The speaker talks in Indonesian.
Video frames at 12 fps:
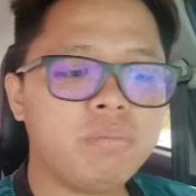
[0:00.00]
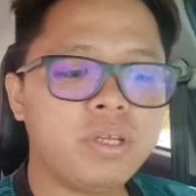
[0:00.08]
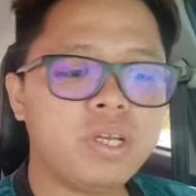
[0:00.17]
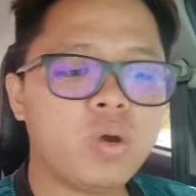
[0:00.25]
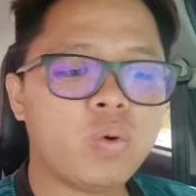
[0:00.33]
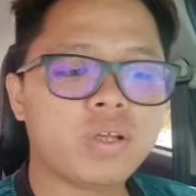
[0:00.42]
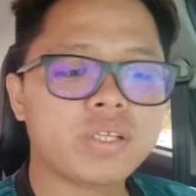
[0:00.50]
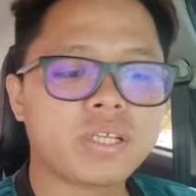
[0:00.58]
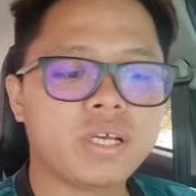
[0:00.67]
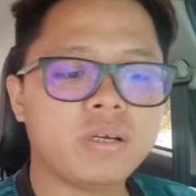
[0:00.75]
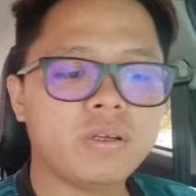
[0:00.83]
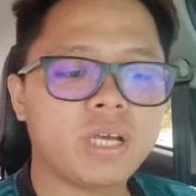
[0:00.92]
lebih
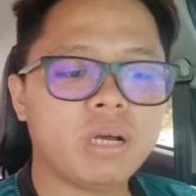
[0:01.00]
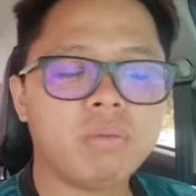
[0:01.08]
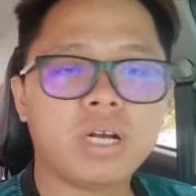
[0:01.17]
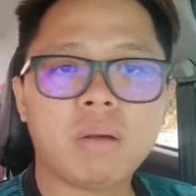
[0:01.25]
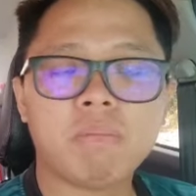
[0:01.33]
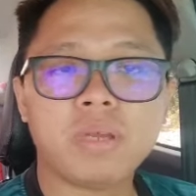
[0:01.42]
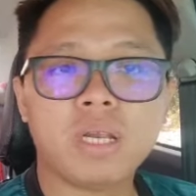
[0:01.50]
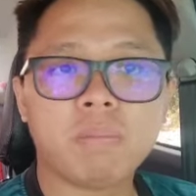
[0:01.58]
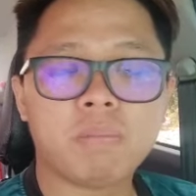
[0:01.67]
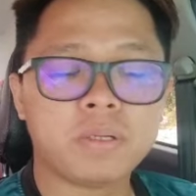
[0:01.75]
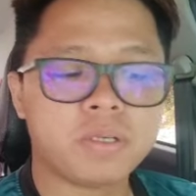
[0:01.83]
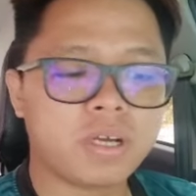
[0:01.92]
dewasa yang mengambil
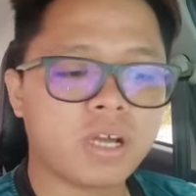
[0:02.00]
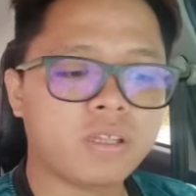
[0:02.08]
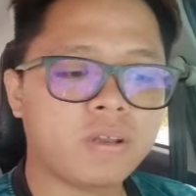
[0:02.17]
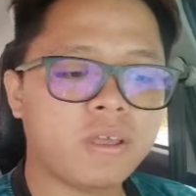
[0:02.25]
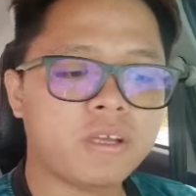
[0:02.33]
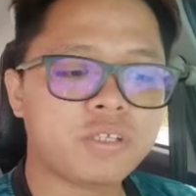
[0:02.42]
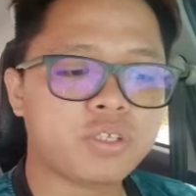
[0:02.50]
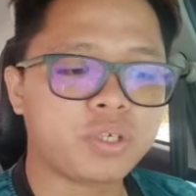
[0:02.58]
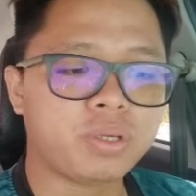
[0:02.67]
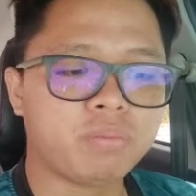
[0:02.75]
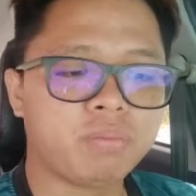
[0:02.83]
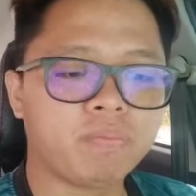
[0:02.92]
pendekatan
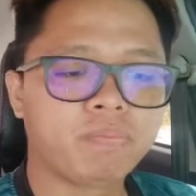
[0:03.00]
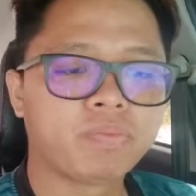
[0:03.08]
ekstrim.